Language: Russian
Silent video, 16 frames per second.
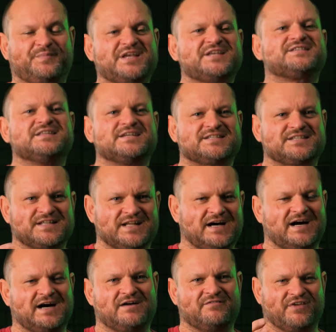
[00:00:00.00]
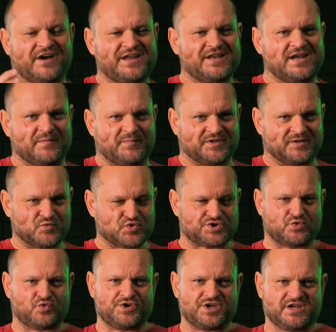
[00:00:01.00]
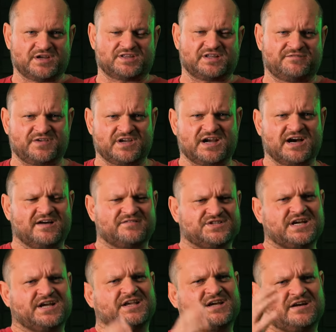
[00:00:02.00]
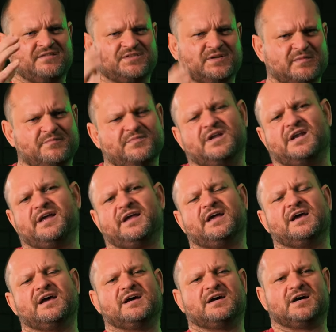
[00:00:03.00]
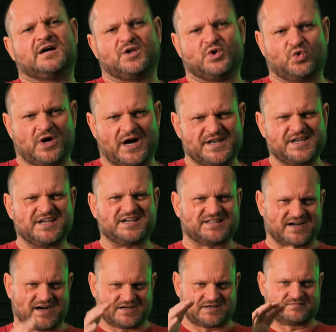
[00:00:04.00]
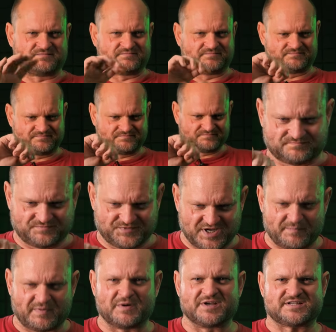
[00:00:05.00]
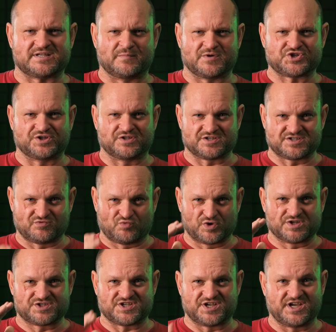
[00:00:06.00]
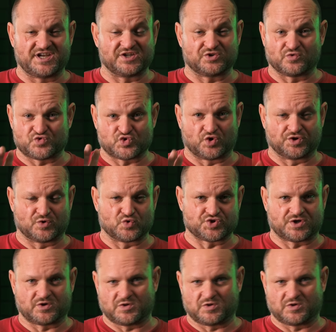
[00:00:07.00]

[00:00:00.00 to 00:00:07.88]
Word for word: бизнес на войне, потому что у них дофига всяких автомобилей, но они их так, Типа, если машина заводится, едет, то все, она уже